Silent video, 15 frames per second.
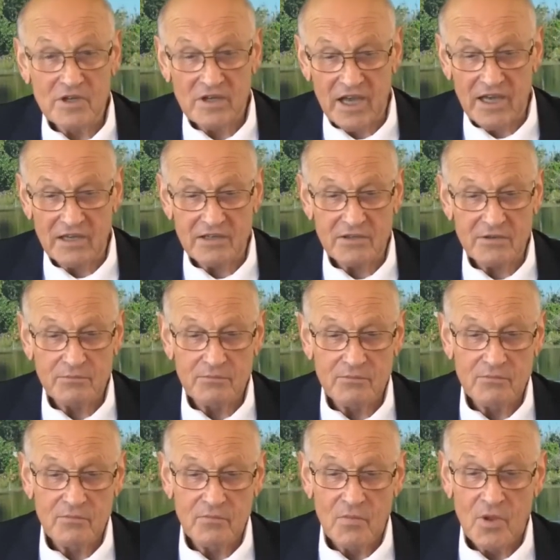mit Recht.
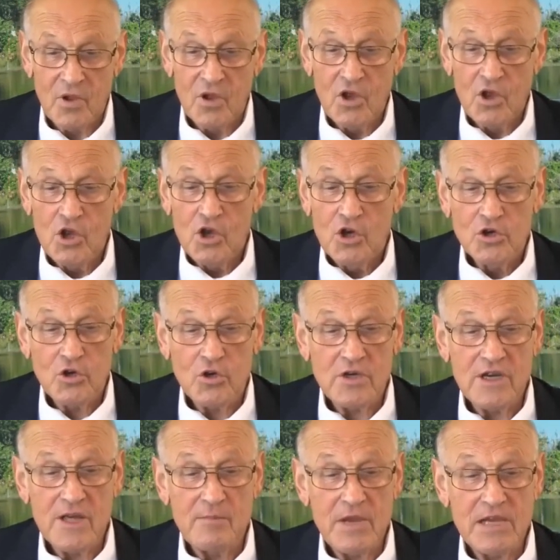
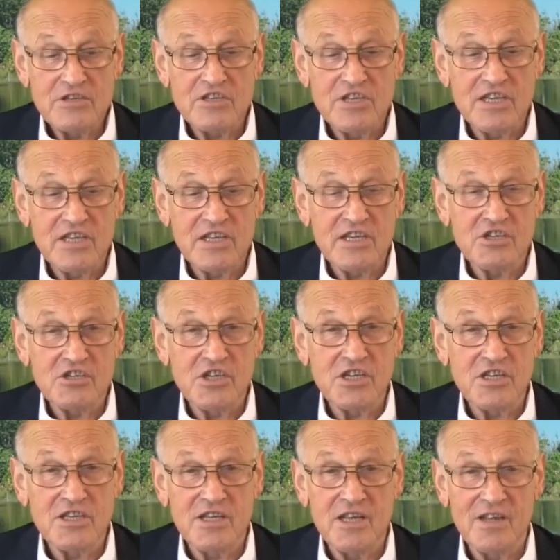Doch in der menschlichen
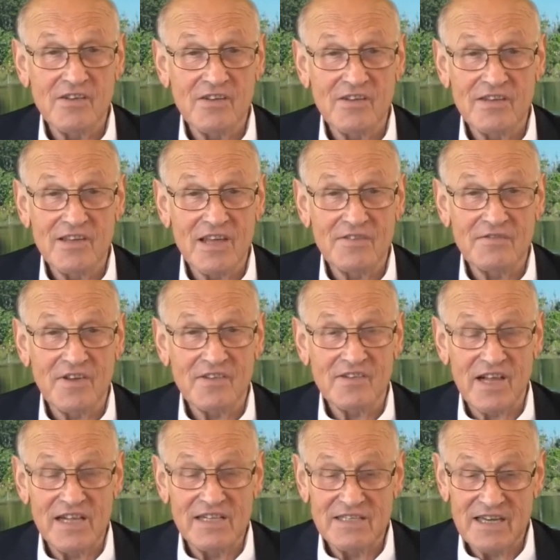Geschichte ist es
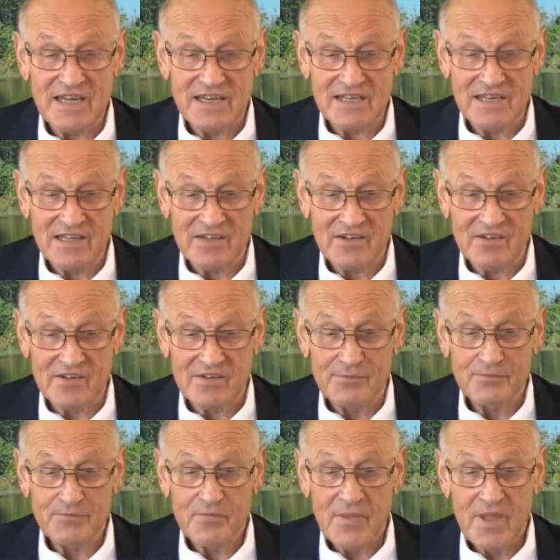etwas
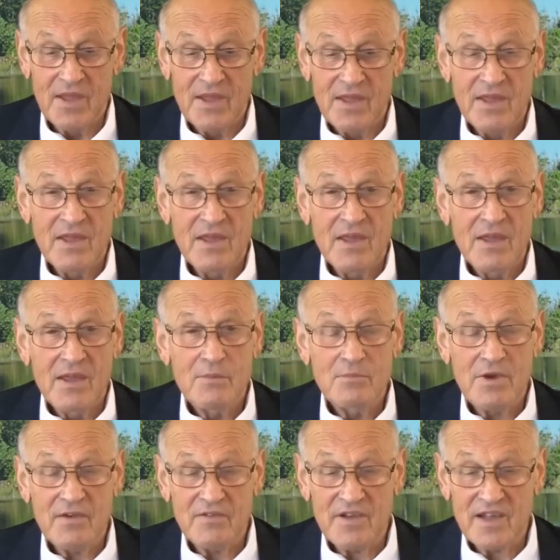Alltägliches.
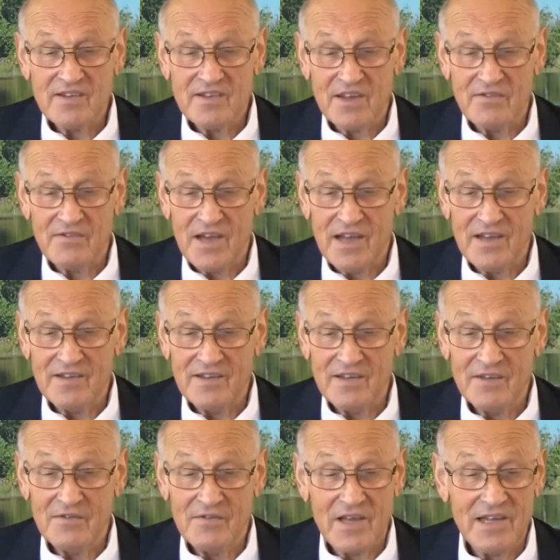
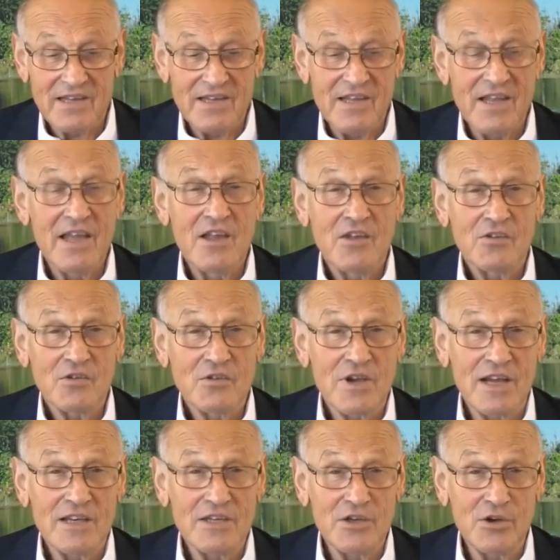Perverserweise werden
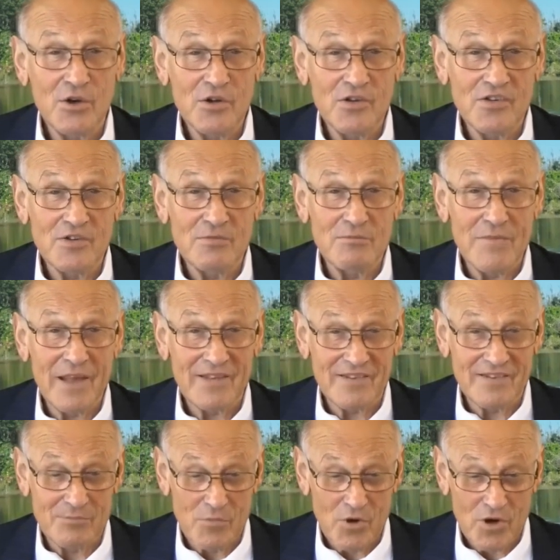sogar die größten
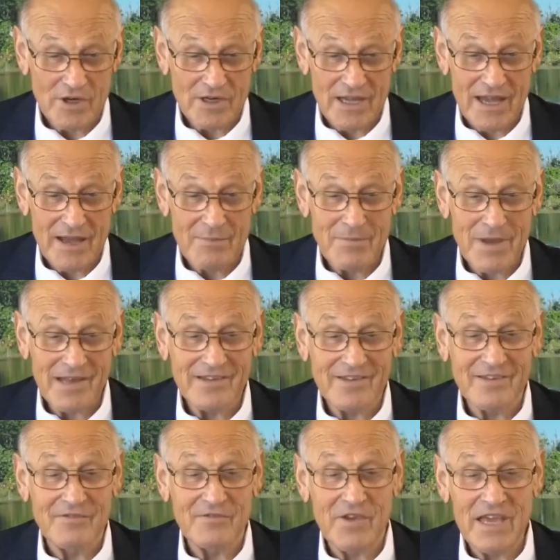Massenmörder am
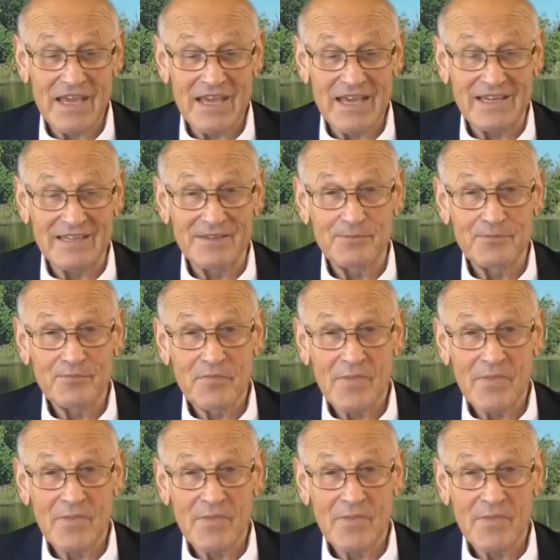meisten verehrt,